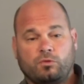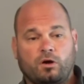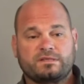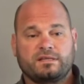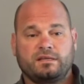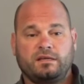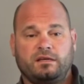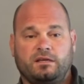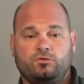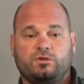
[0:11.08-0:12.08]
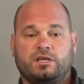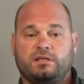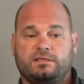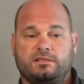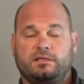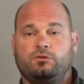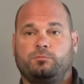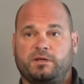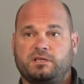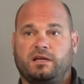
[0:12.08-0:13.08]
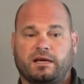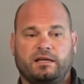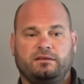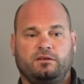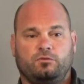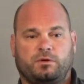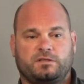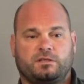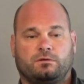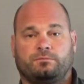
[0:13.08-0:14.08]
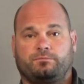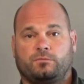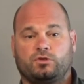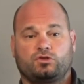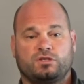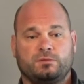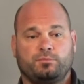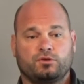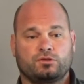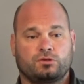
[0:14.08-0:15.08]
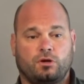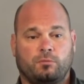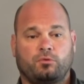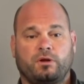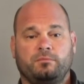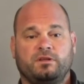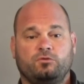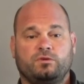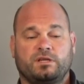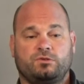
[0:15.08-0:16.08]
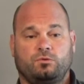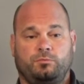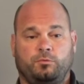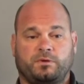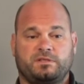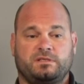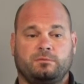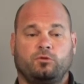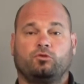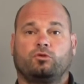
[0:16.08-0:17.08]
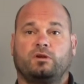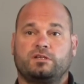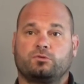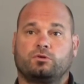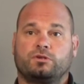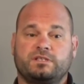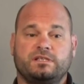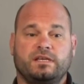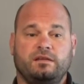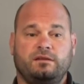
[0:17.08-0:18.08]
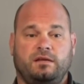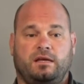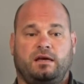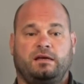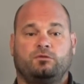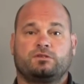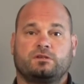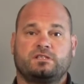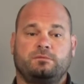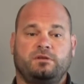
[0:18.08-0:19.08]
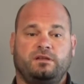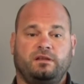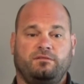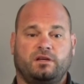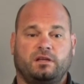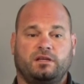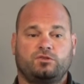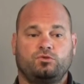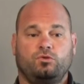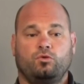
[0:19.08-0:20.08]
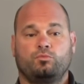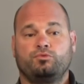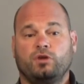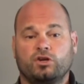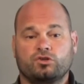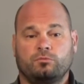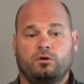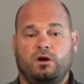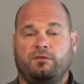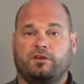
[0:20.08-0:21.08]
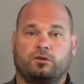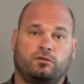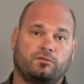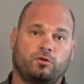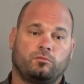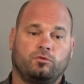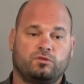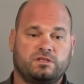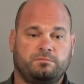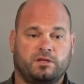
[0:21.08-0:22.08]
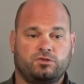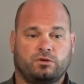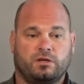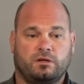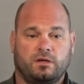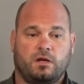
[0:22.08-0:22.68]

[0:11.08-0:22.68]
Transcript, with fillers: enseigner, éduquer nécessite de partir de la réalité du pratiquant, ce qui pose un problème d'éducation et plus précisément de relations quotidiennes et de sensibilité avec la nature ou plus largement avec un environnement de type naturel.